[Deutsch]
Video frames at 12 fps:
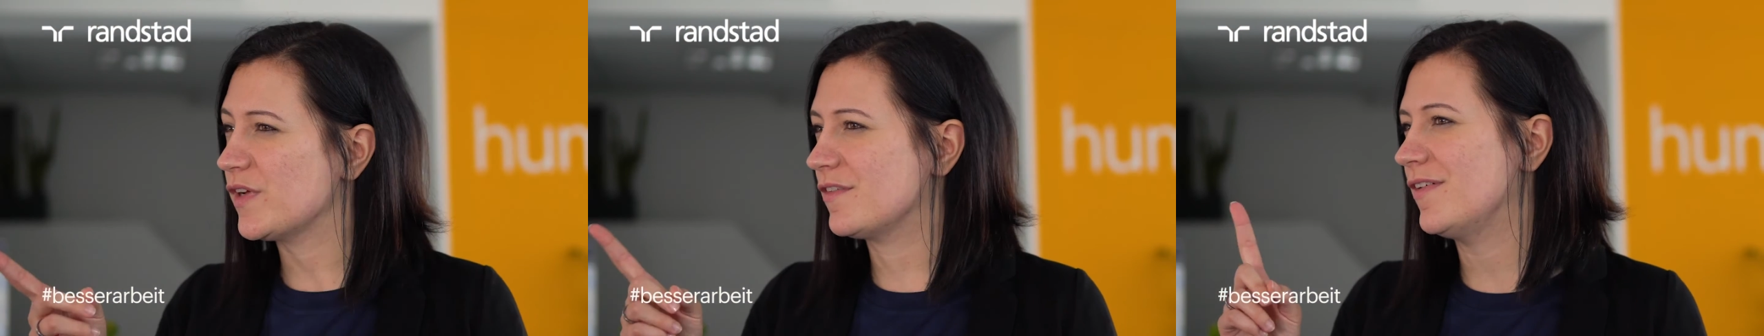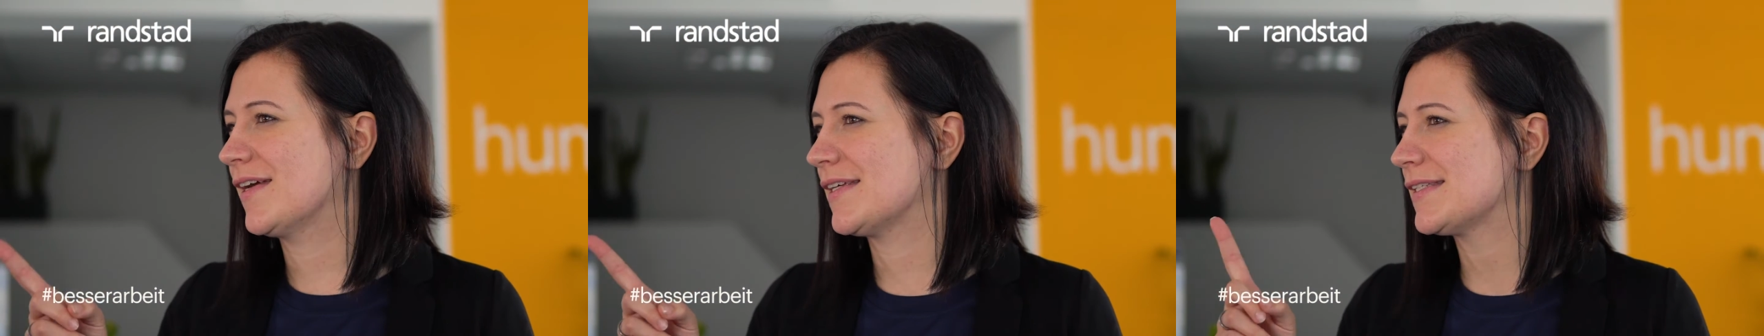wer
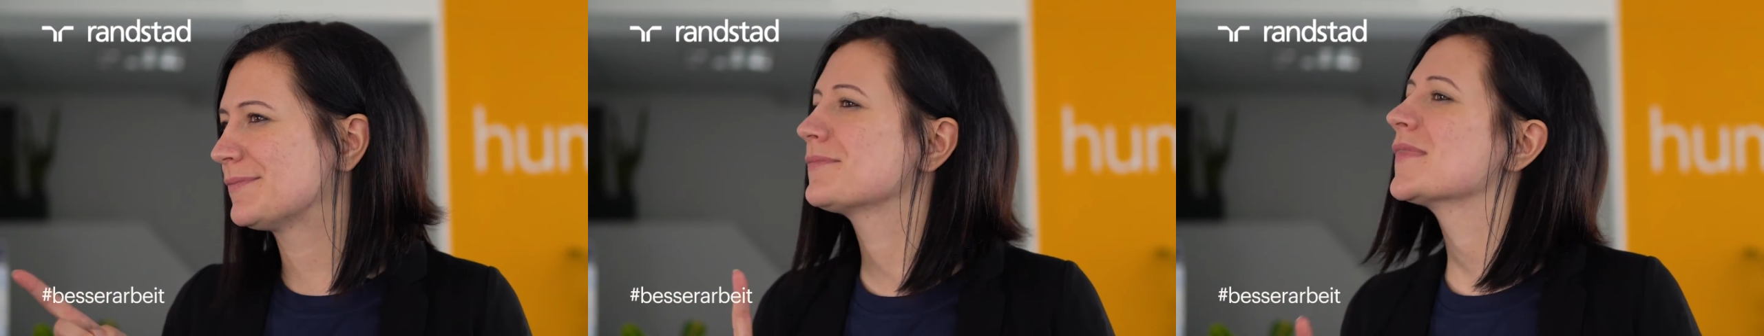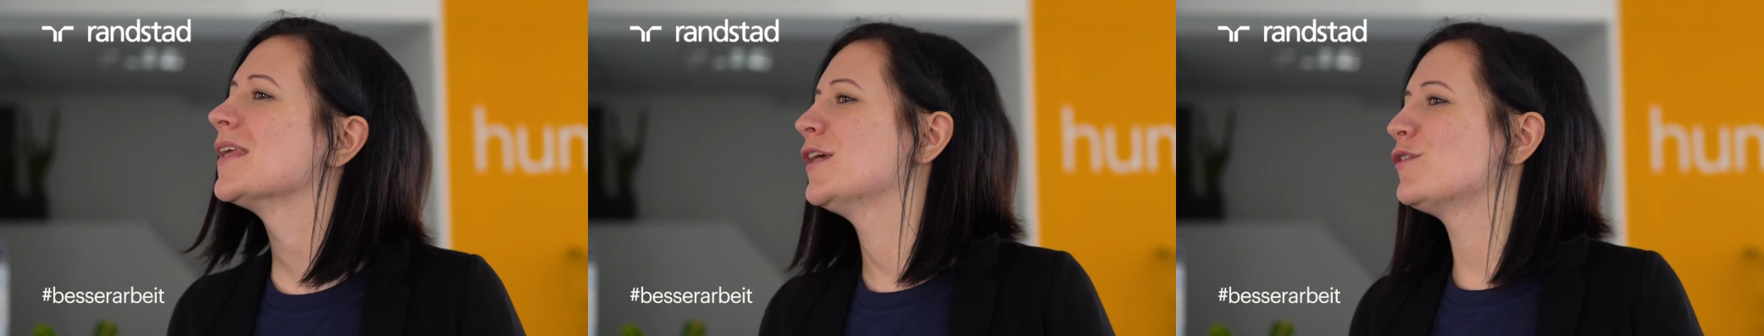weiß,
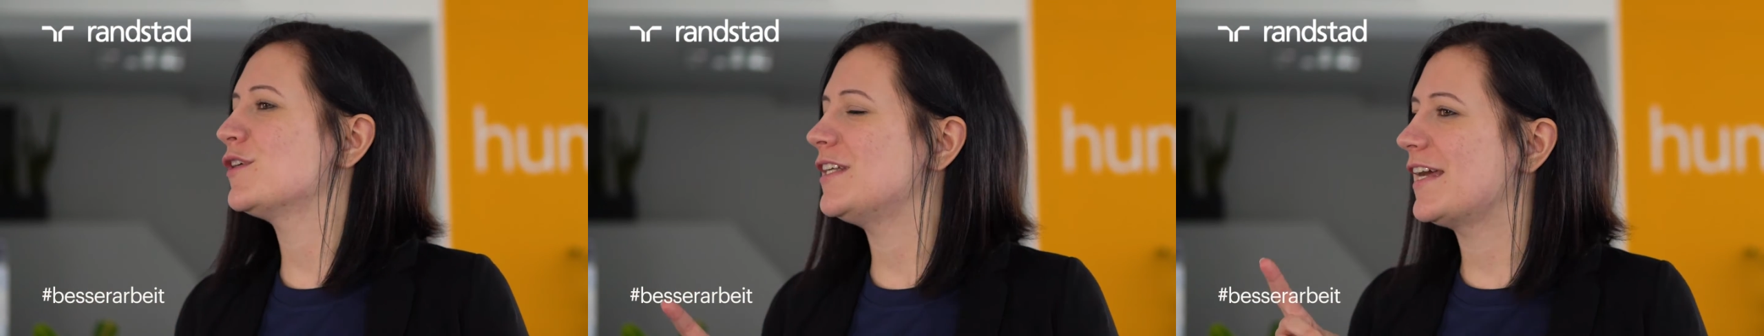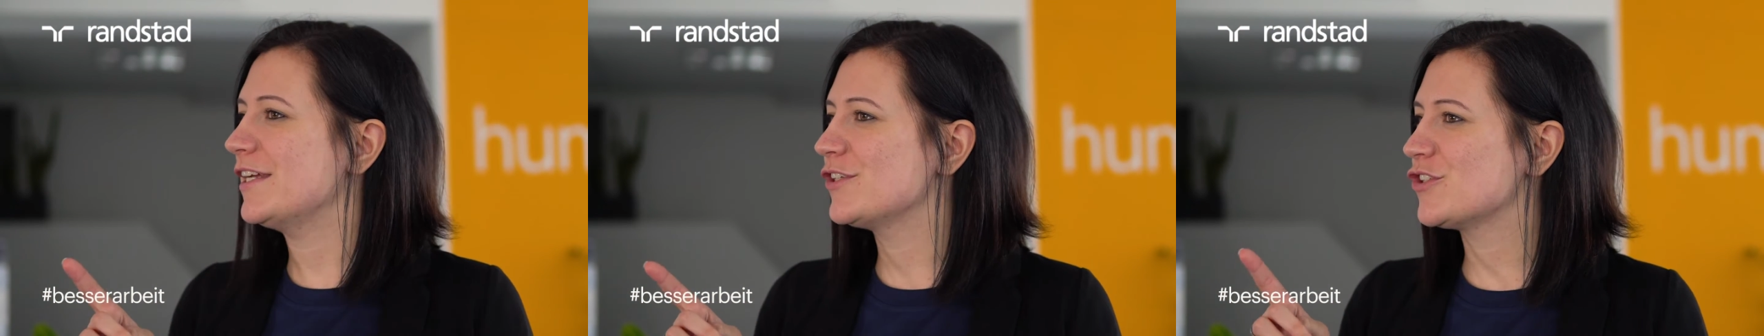
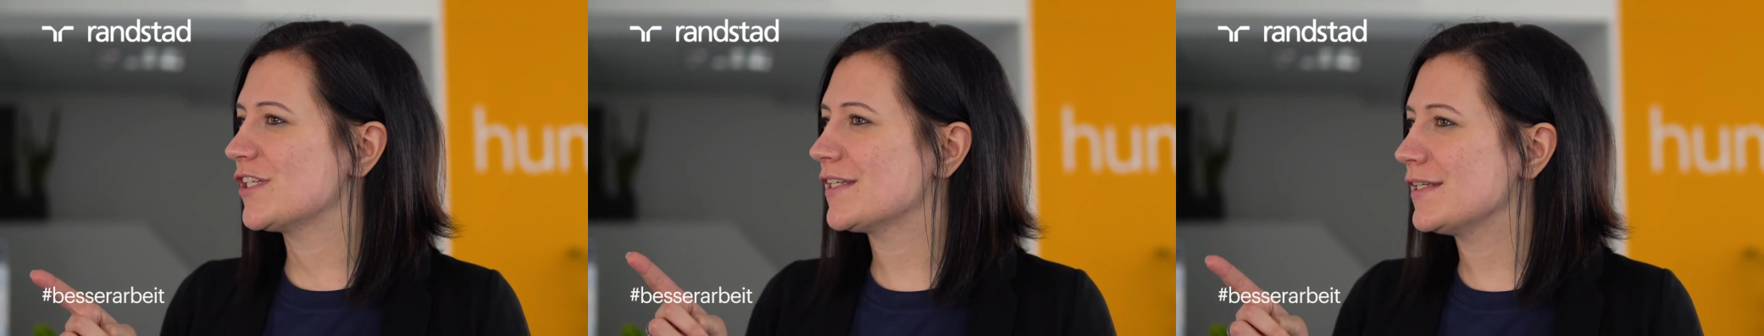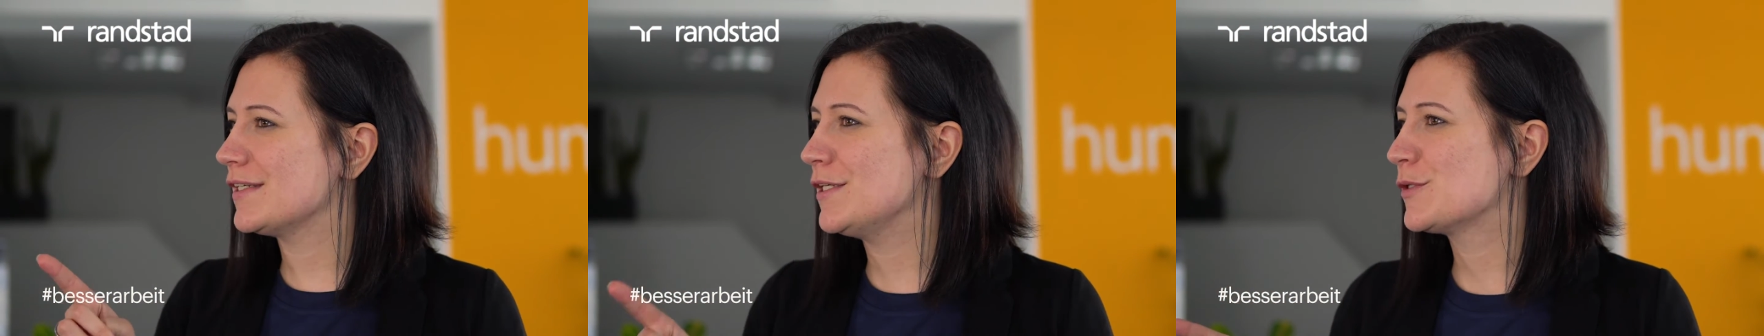vielleicht
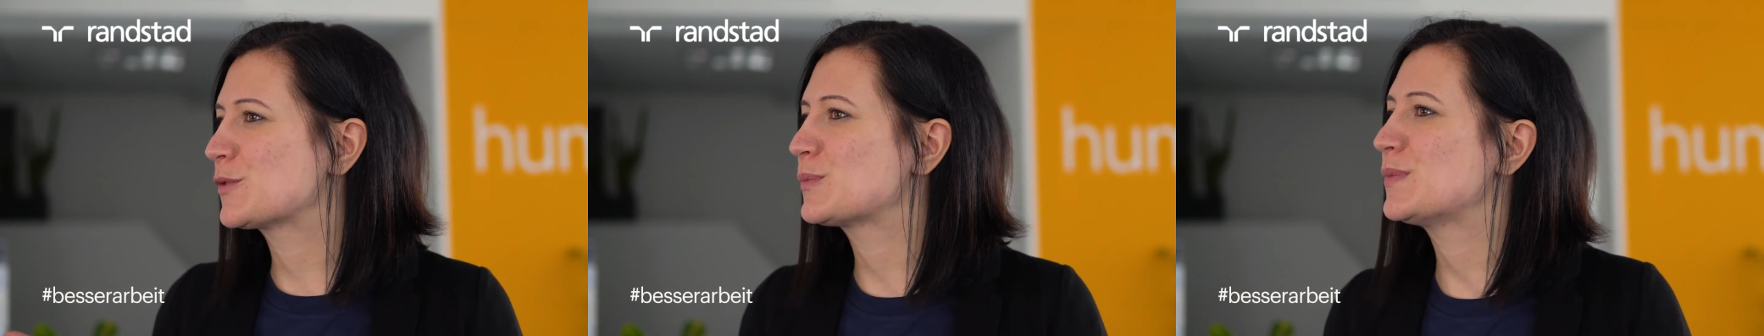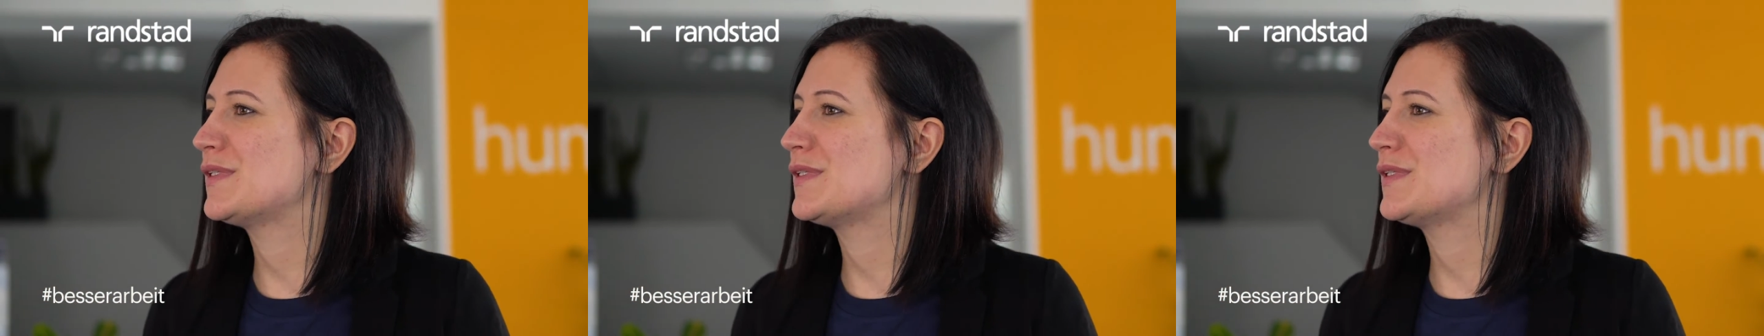steckt in dir noch ein